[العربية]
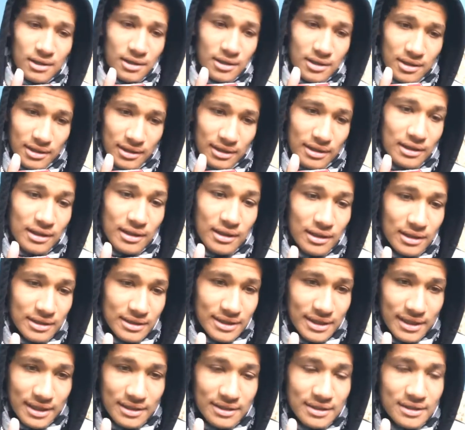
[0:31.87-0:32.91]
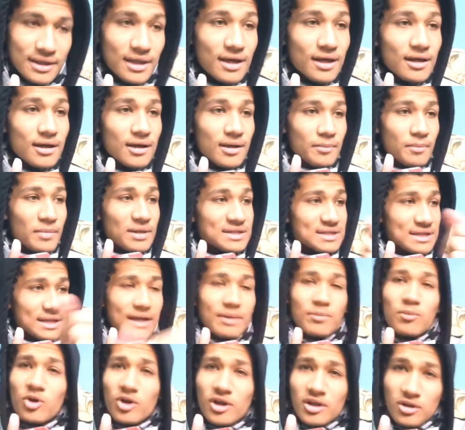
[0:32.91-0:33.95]
الترند ده بس
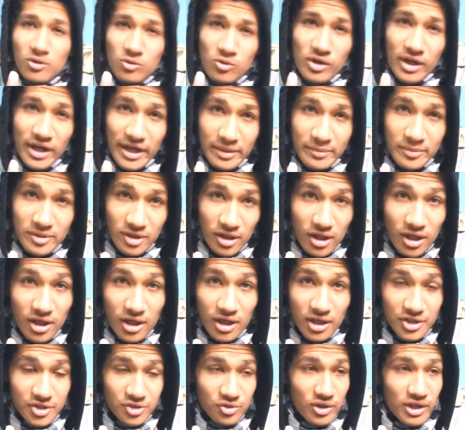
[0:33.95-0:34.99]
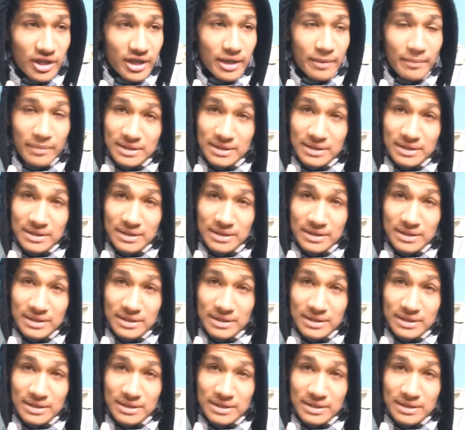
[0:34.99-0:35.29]
انا ممكن اكون جاي متاخر شويه